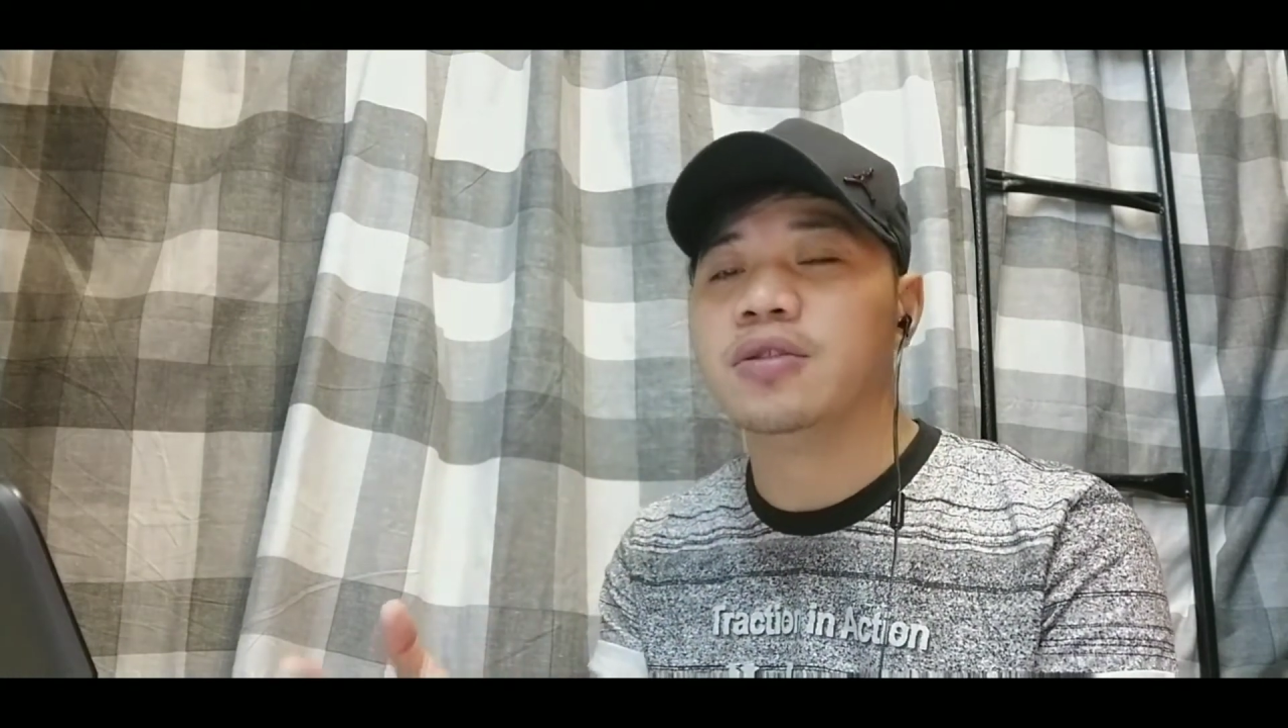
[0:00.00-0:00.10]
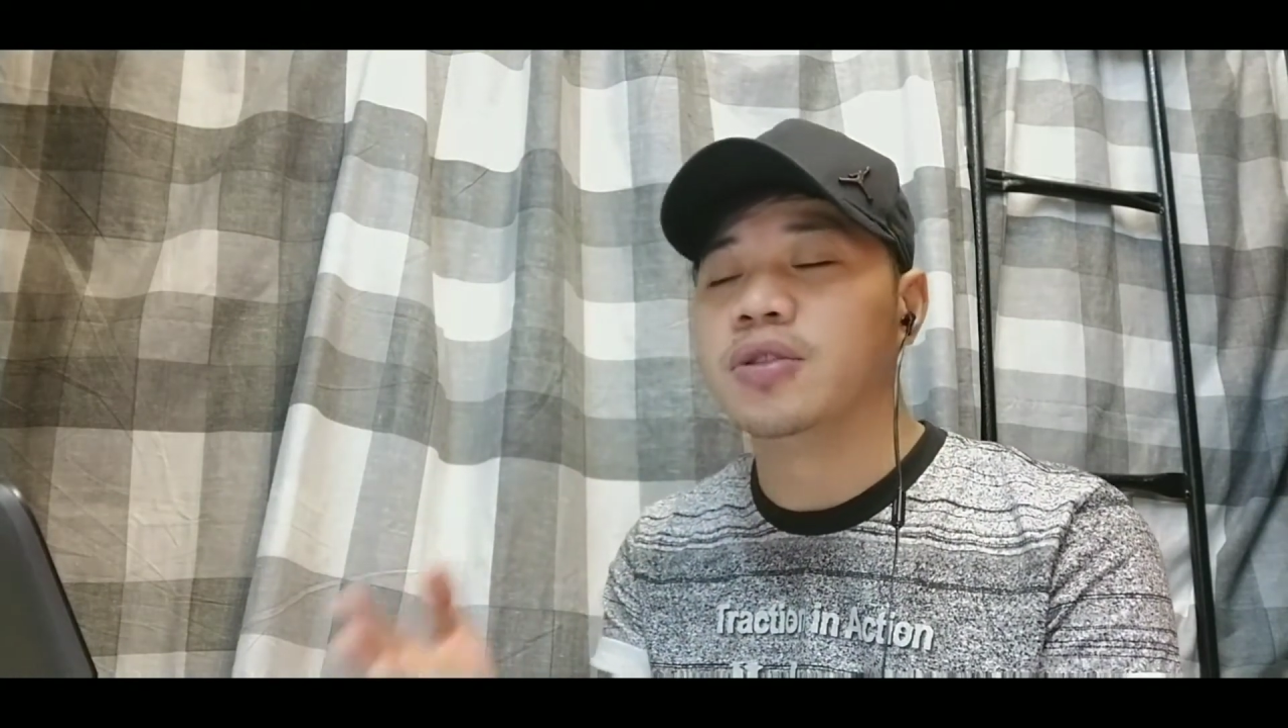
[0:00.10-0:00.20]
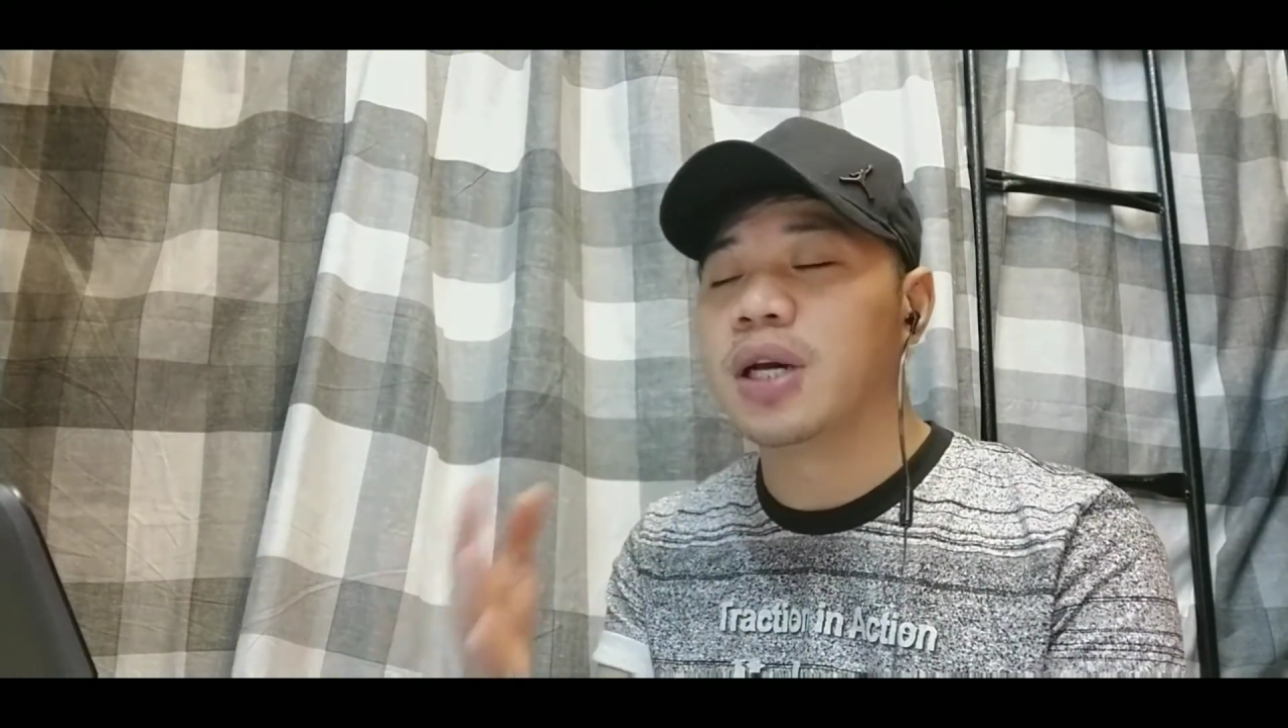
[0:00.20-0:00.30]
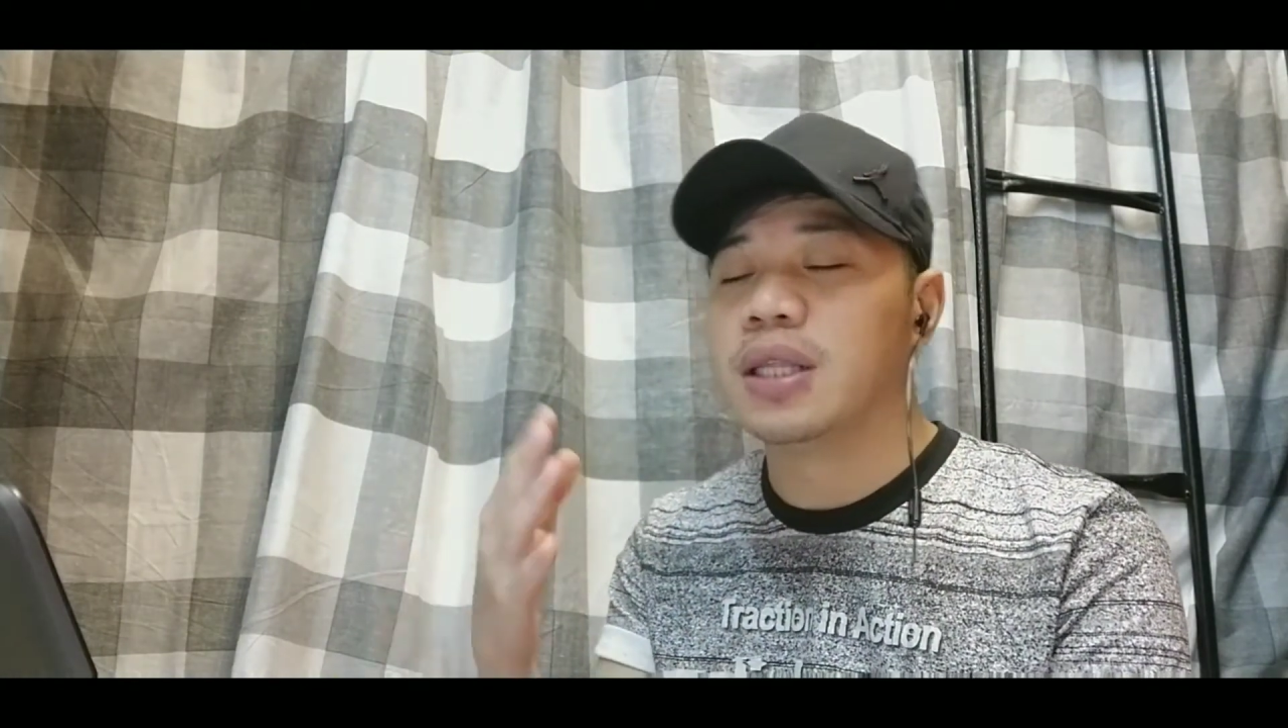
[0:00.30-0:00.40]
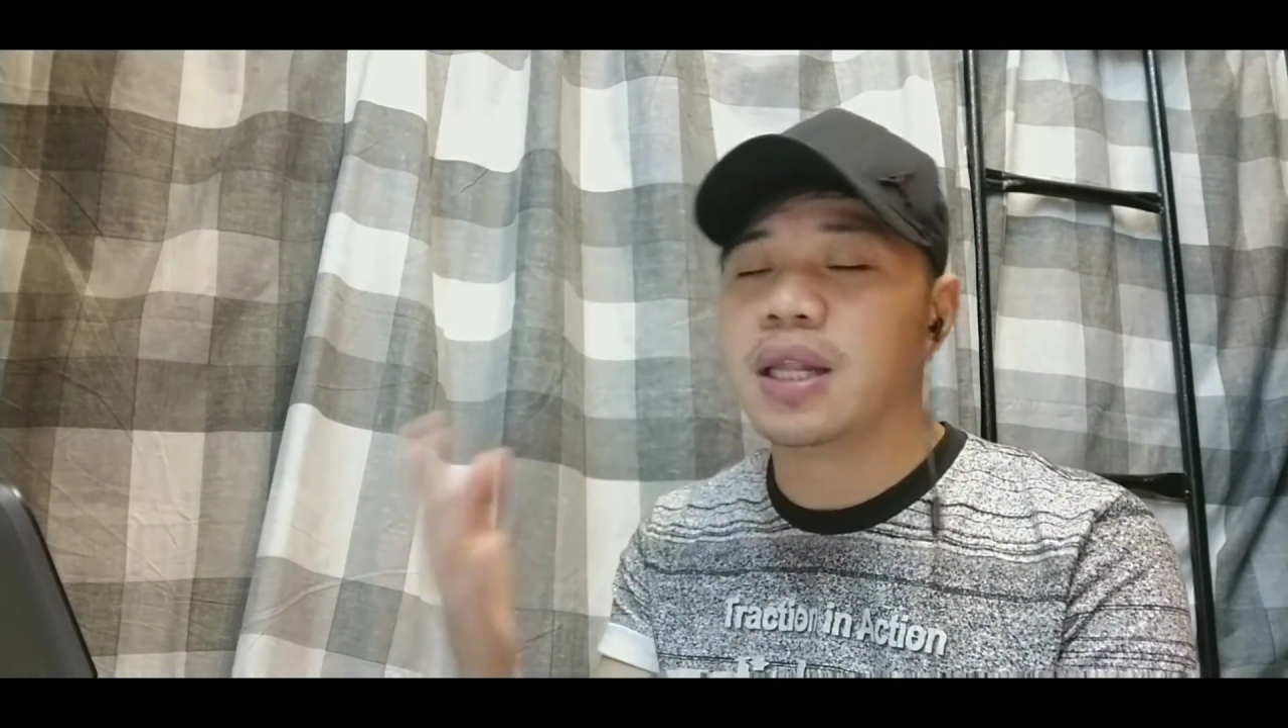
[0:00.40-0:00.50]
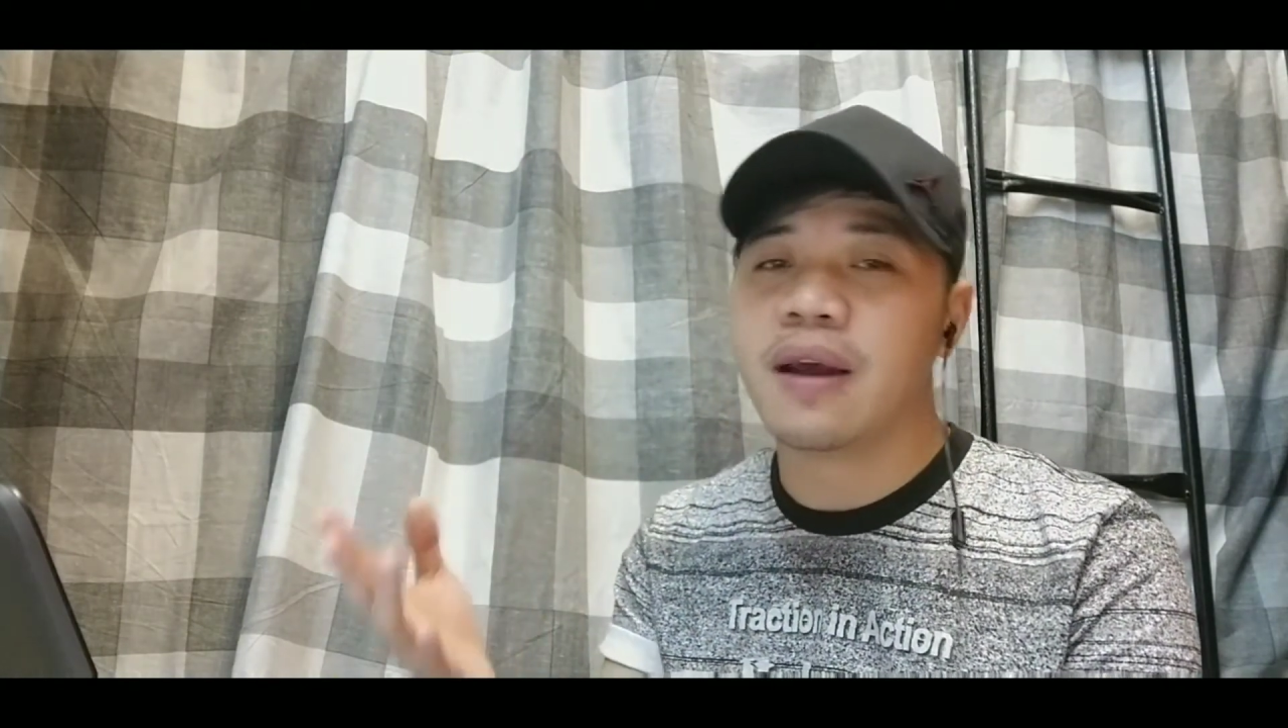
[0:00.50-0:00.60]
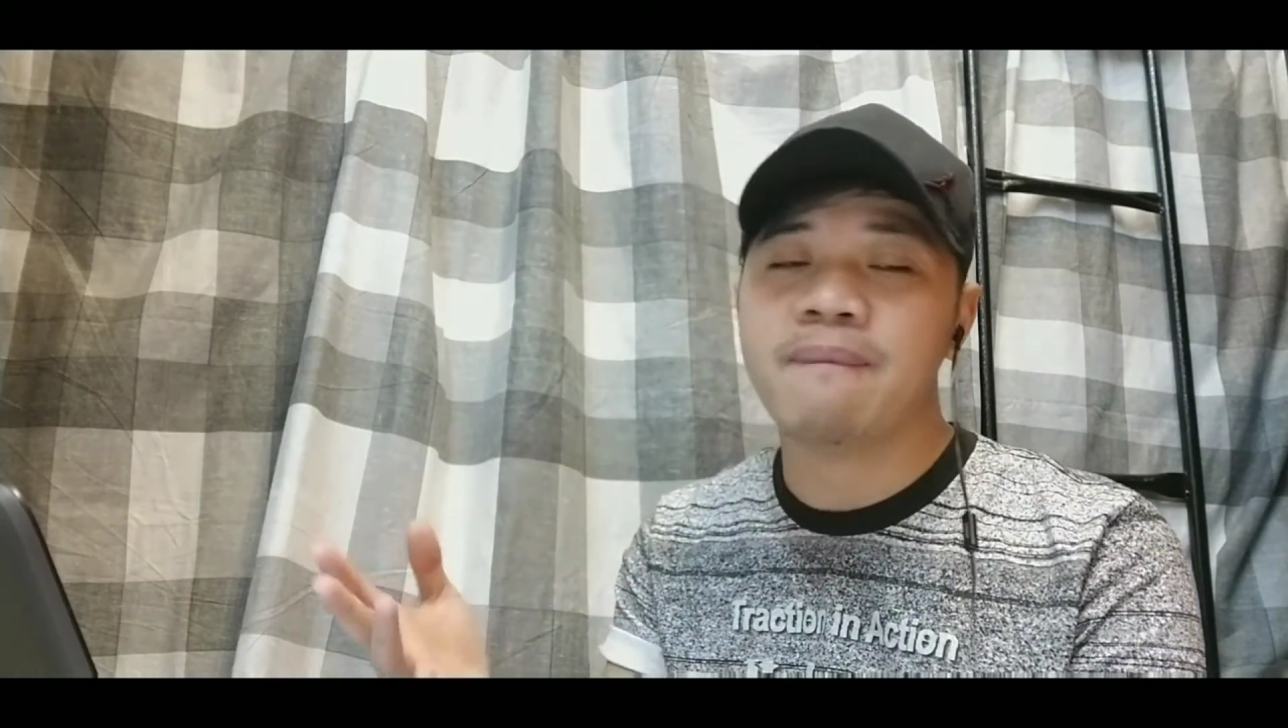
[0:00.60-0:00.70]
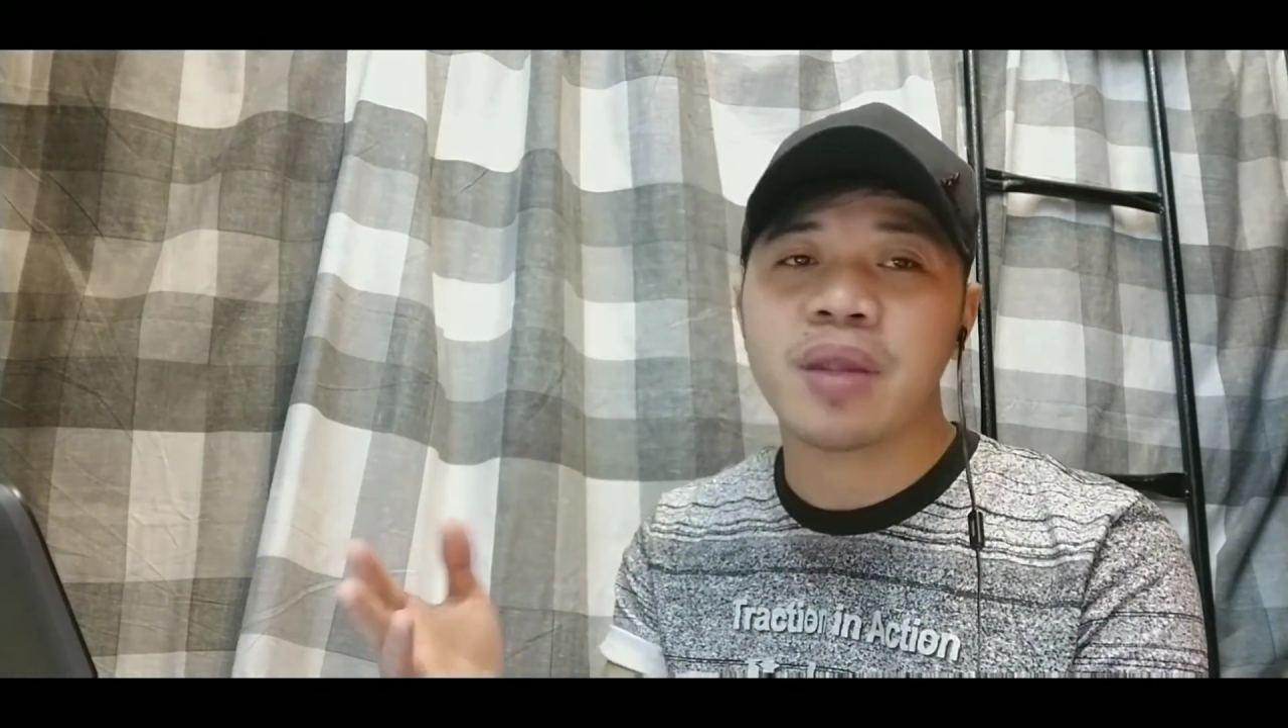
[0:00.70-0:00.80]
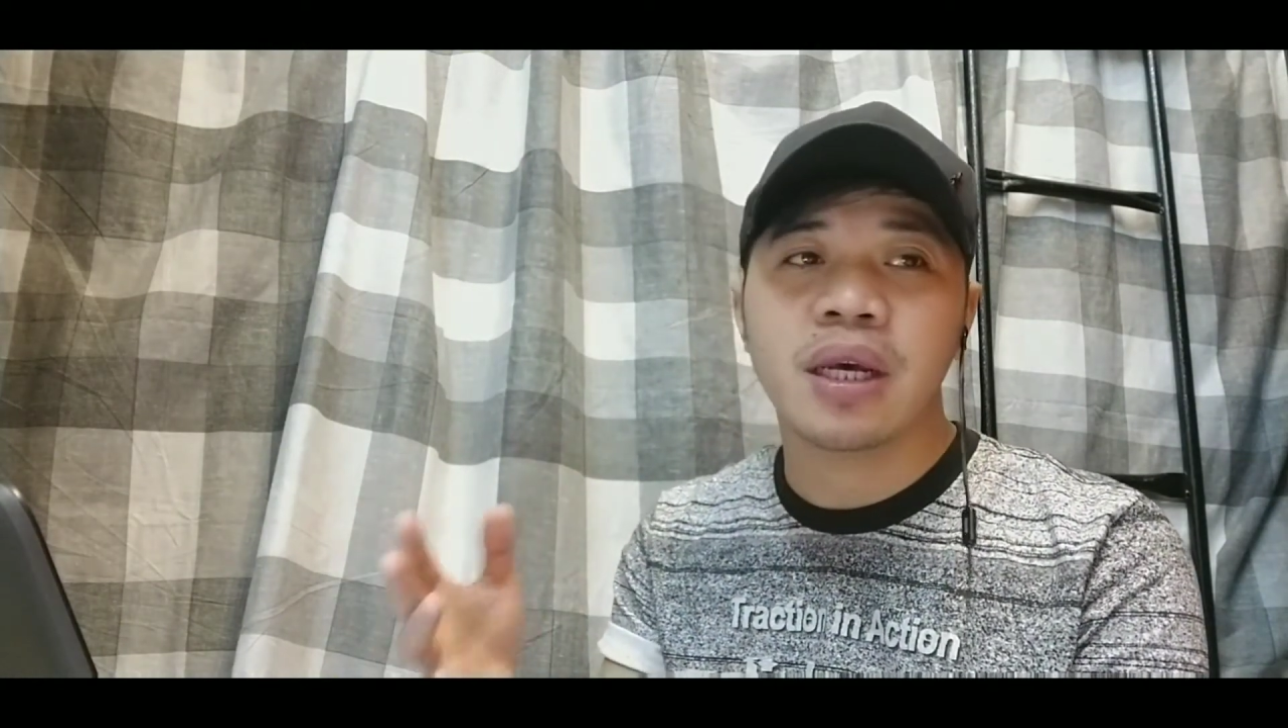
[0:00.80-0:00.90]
So sa kanila.